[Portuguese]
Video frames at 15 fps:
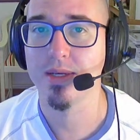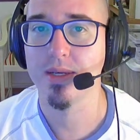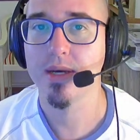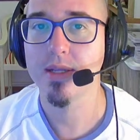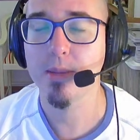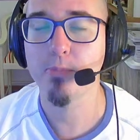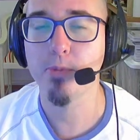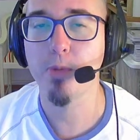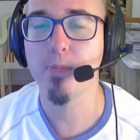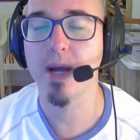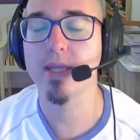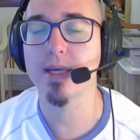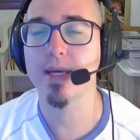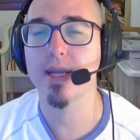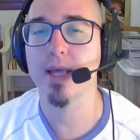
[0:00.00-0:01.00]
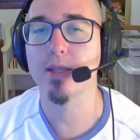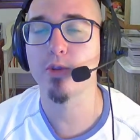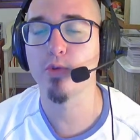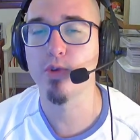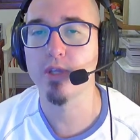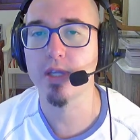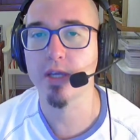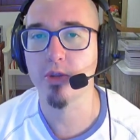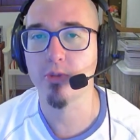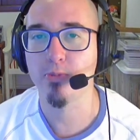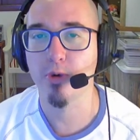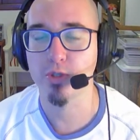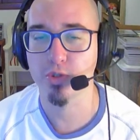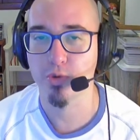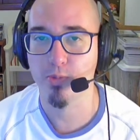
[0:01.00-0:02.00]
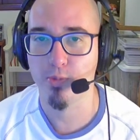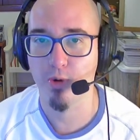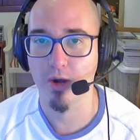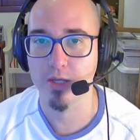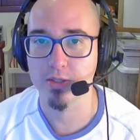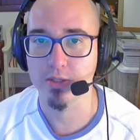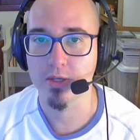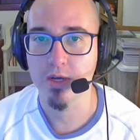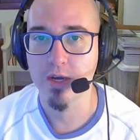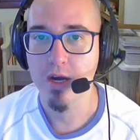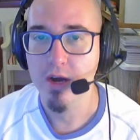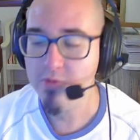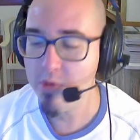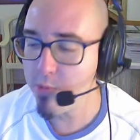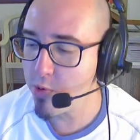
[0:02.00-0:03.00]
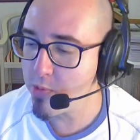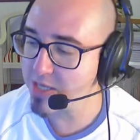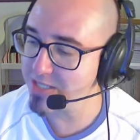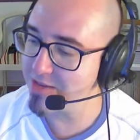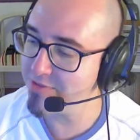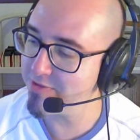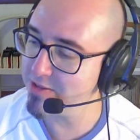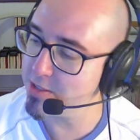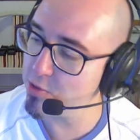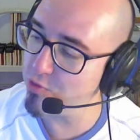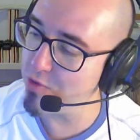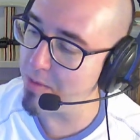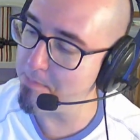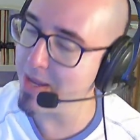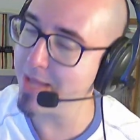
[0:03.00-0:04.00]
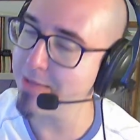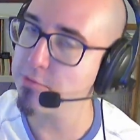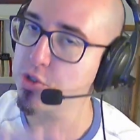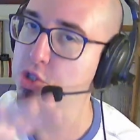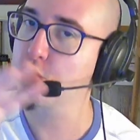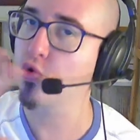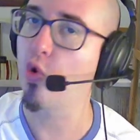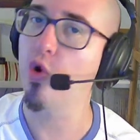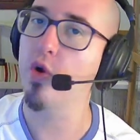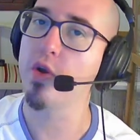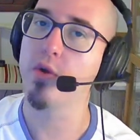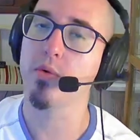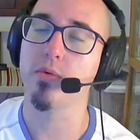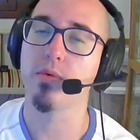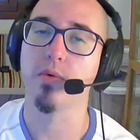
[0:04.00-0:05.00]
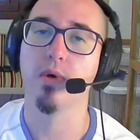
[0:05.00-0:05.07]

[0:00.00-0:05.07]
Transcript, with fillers: da Propaganda Gratuita que não pode não pode. Vamos começar fazendo um apanhado histórico.